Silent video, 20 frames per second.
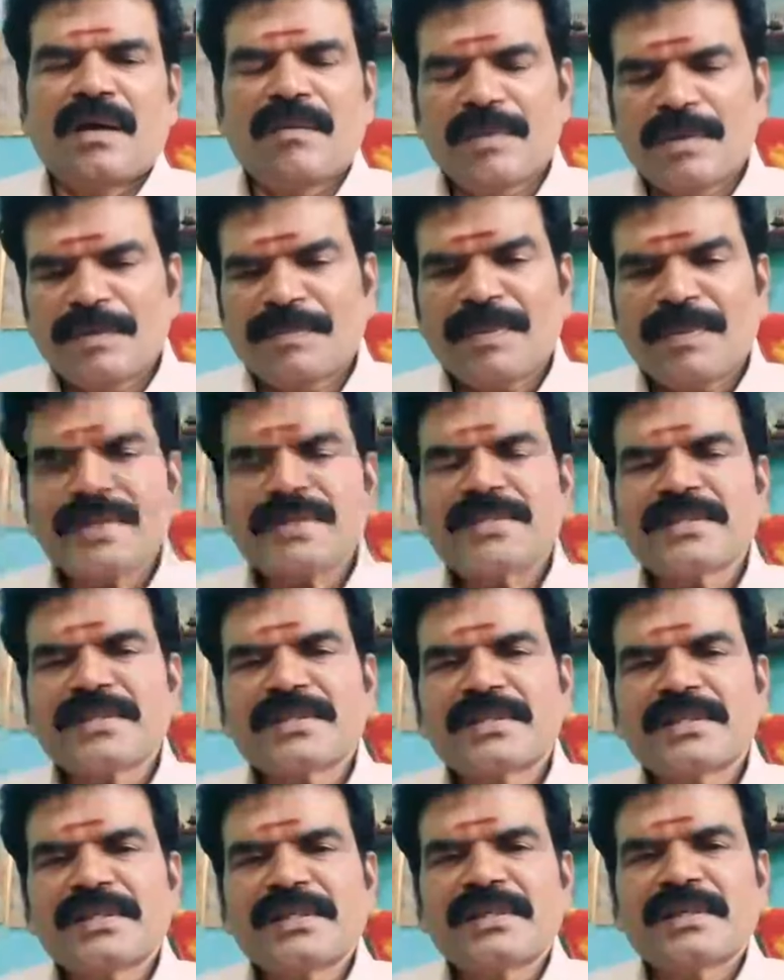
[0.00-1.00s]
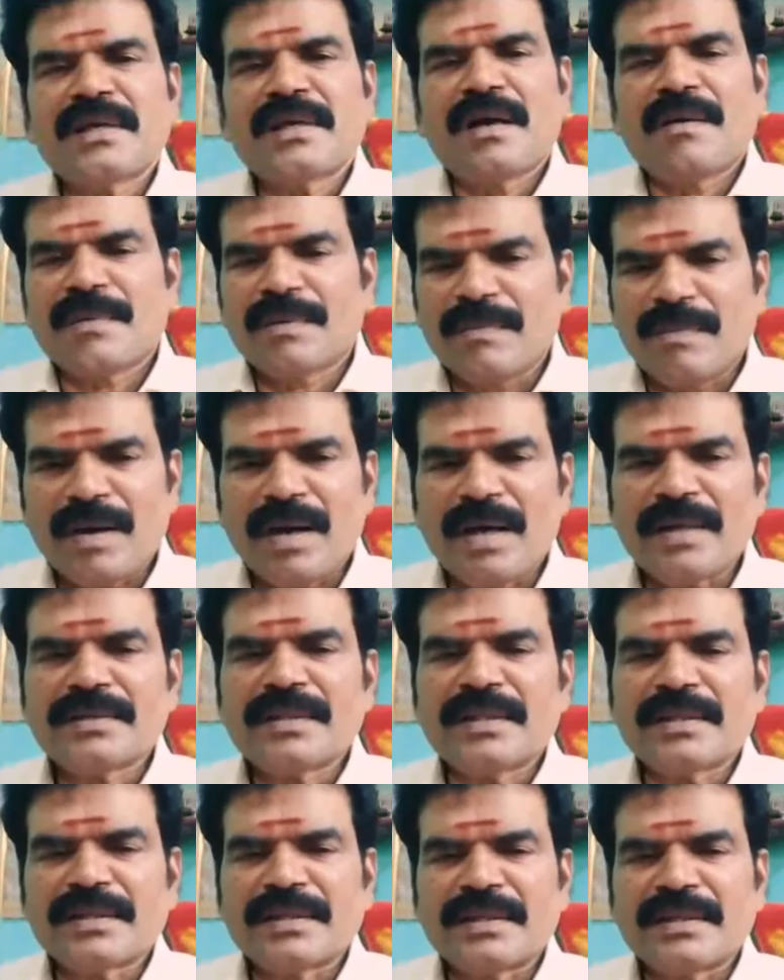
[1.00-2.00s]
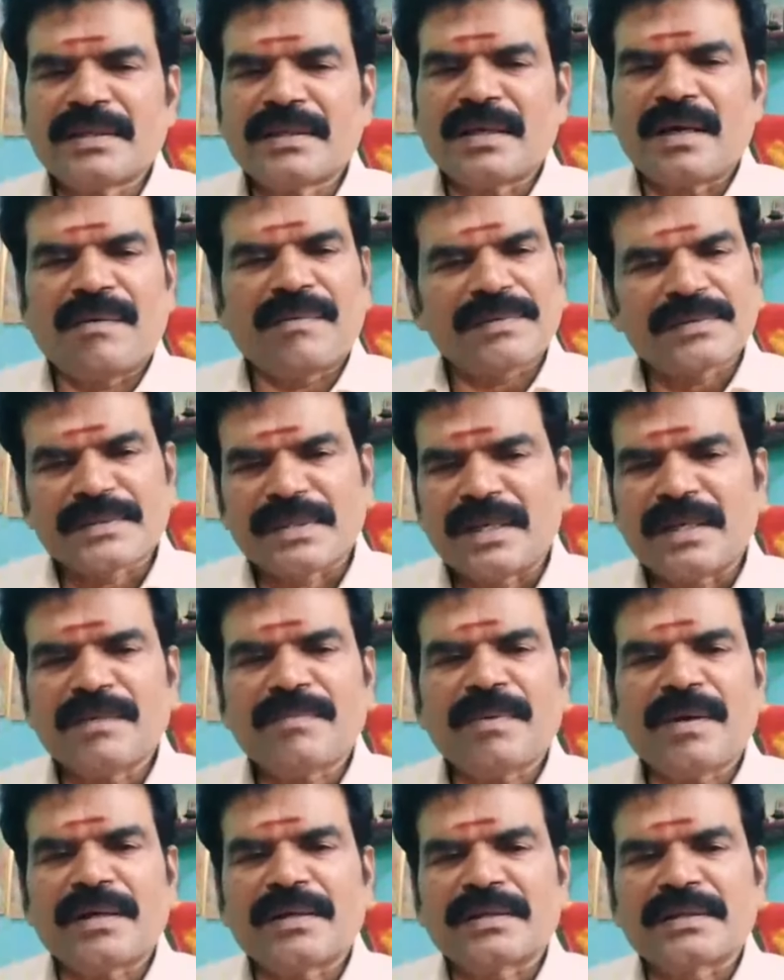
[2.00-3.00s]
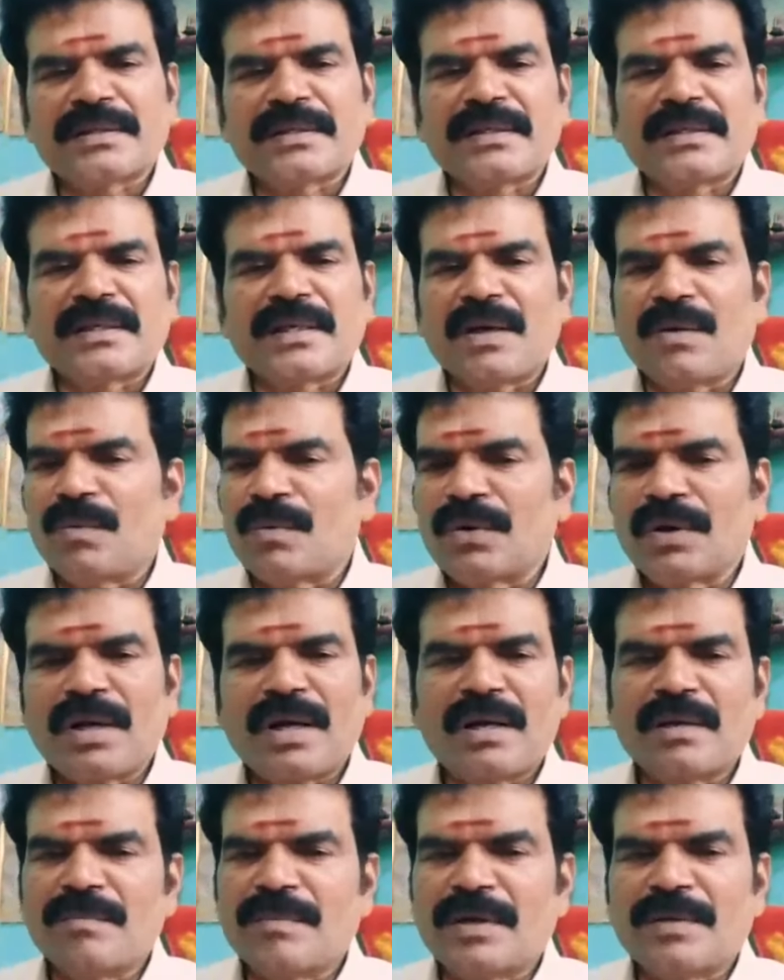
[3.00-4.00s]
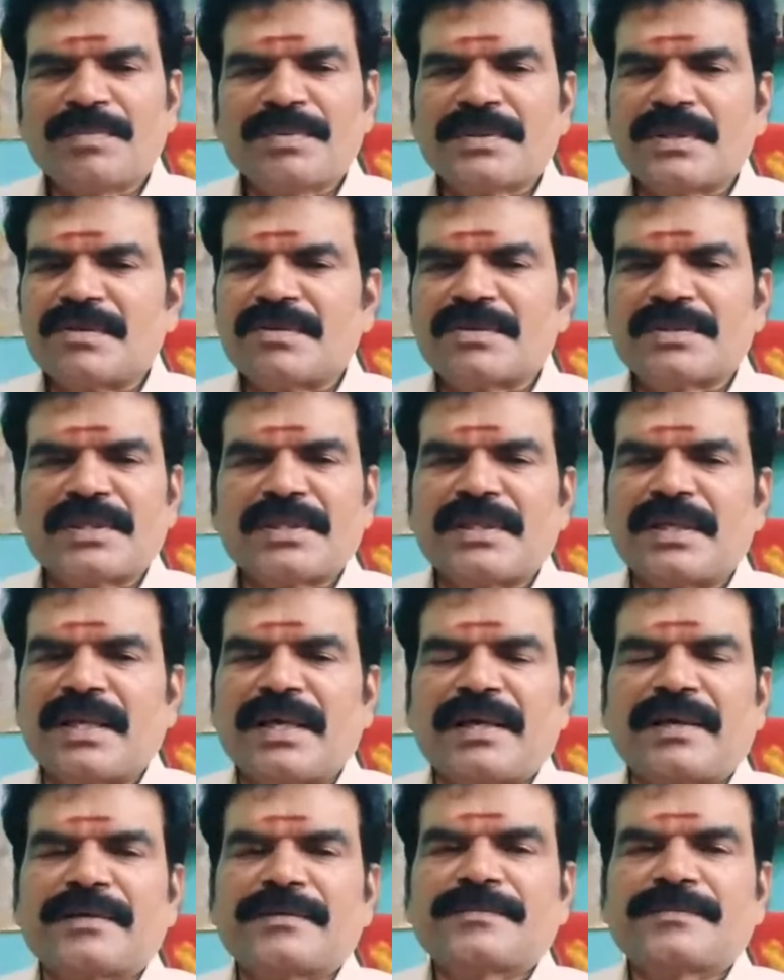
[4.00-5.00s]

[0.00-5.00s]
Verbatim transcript: அவர் பேச்சுக்கு அவர் வார்த்தைக்கு அவர் செயல்பாட்டுக்கு நான் ஒரு நாளும் மறுப்பு தெரிவித்ததில்லை